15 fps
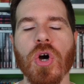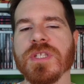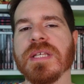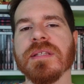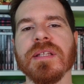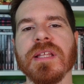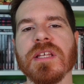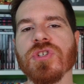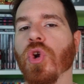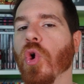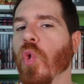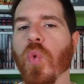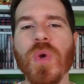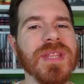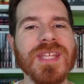Oh, sentite, sono
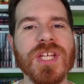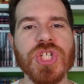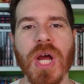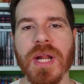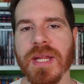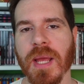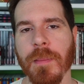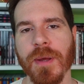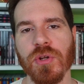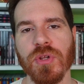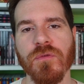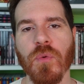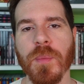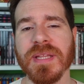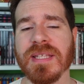15 anni che parlo di
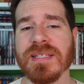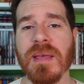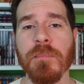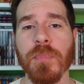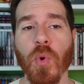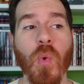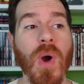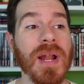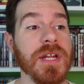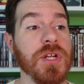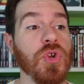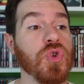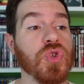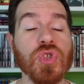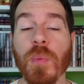fumetti sempre uguali,
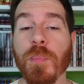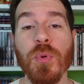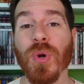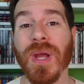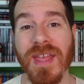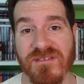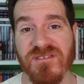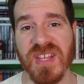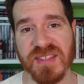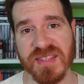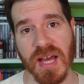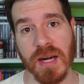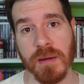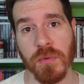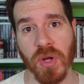non so più che
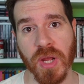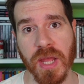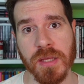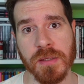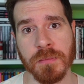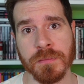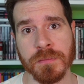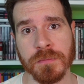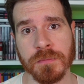inventarmi, ok?